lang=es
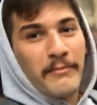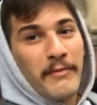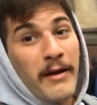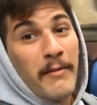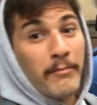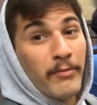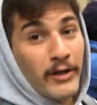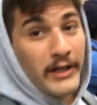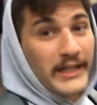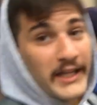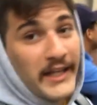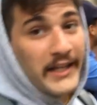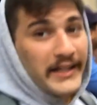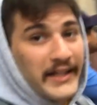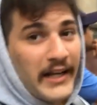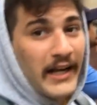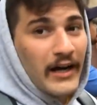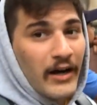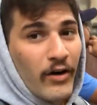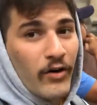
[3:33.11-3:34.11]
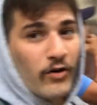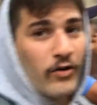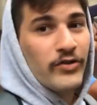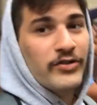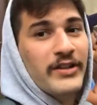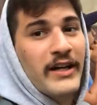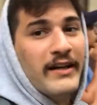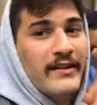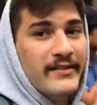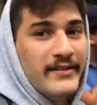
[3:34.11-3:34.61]
tema de política o
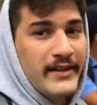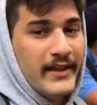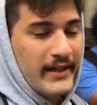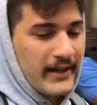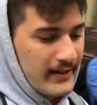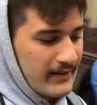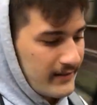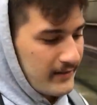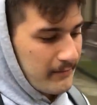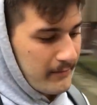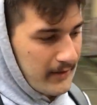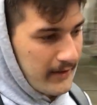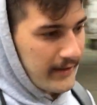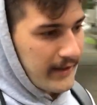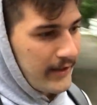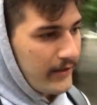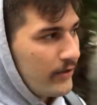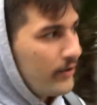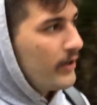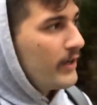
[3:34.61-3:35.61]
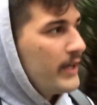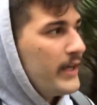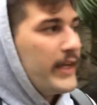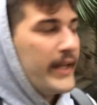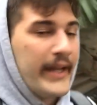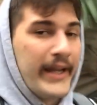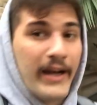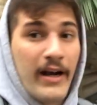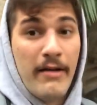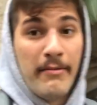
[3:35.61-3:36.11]
cosas así en este cementerio
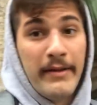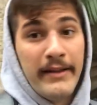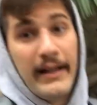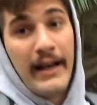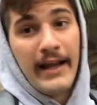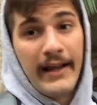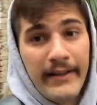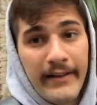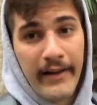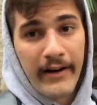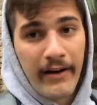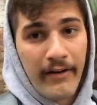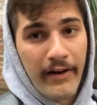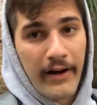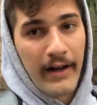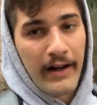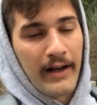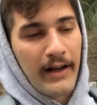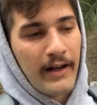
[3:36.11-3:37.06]
y generalmente las enterraban